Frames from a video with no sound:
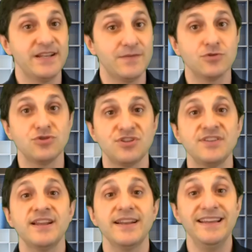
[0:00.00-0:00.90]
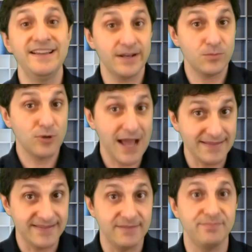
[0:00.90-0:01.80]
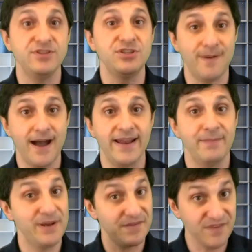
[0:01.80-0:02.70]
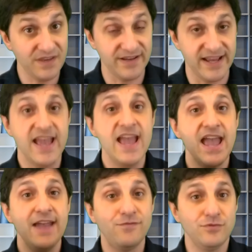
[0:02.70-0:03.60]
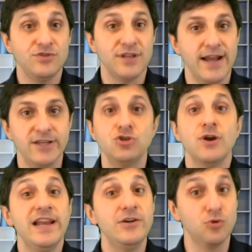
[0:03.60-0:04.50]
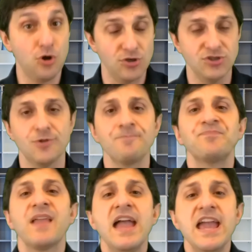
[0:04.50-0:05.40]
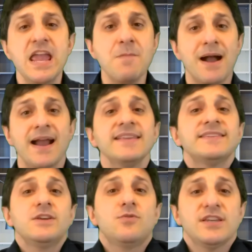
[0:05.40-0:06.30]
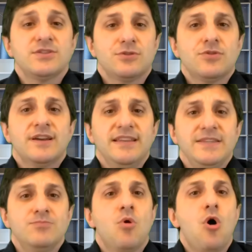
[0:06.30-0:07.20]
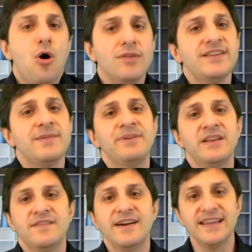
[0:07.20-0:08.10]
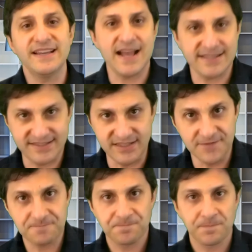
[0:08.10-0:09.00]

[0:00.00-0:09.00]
nervoso centrale il carburante principale per vivere e funzionare, cioè il glucosio. In mancanza di questo l'organismo, oltre a prelevare i grassi